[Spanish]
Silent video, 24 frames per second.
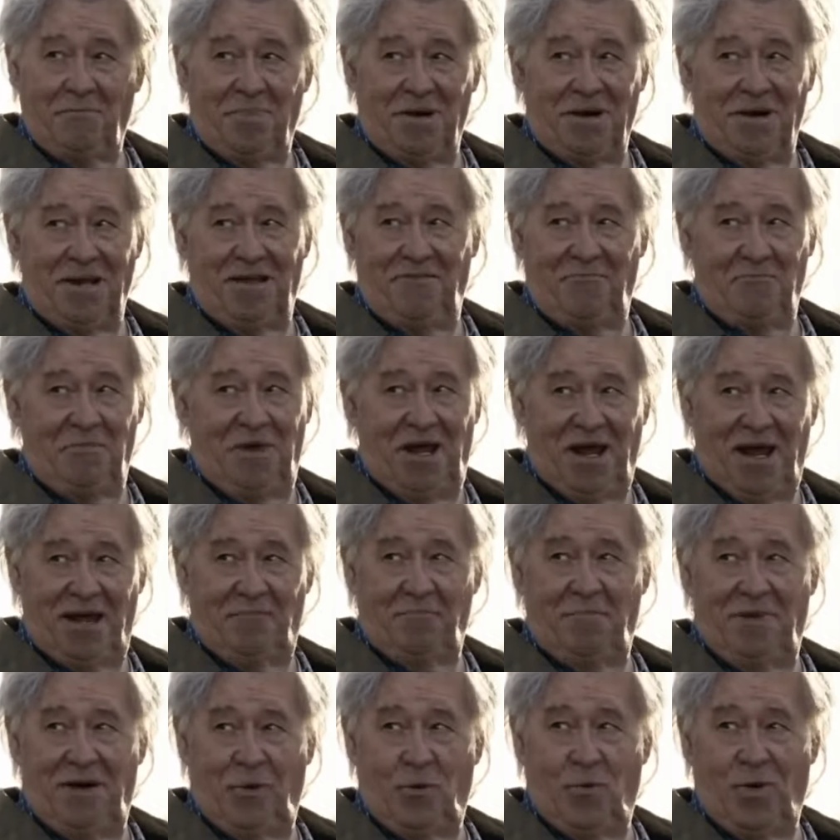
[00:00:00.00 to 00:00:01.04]
Que me
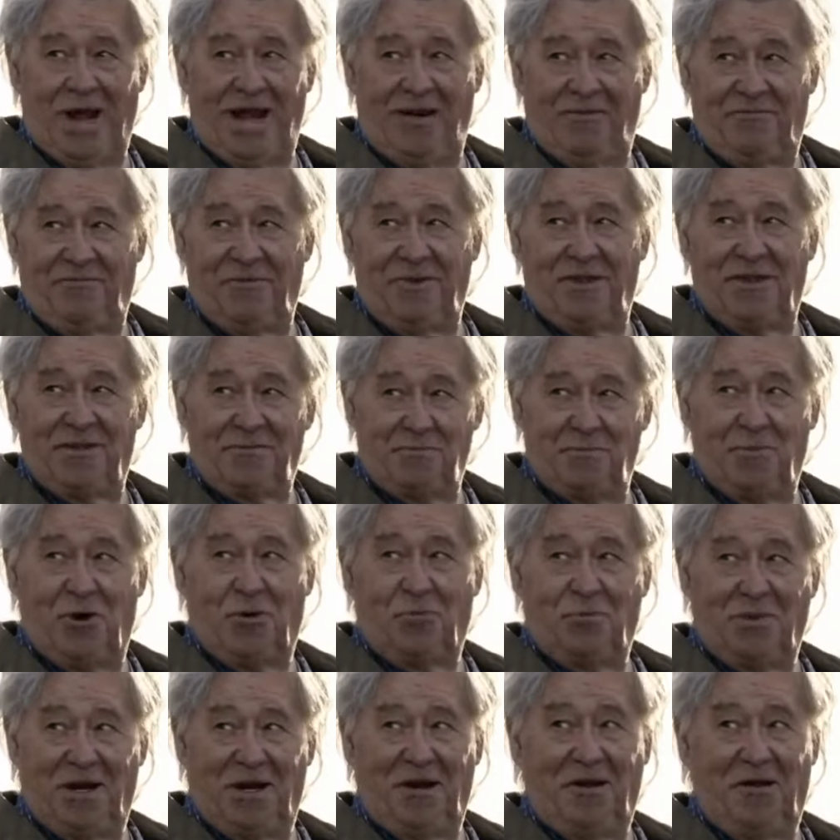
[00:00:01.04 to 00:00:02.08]
he esperado mucho tiempo
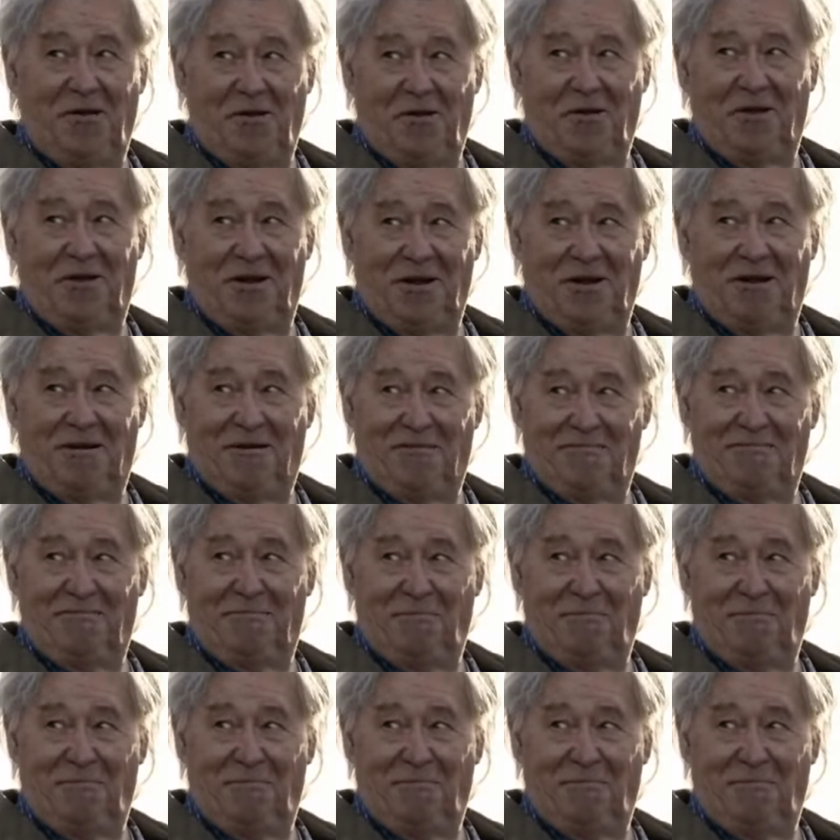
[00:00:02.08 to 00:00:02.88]
por este momento.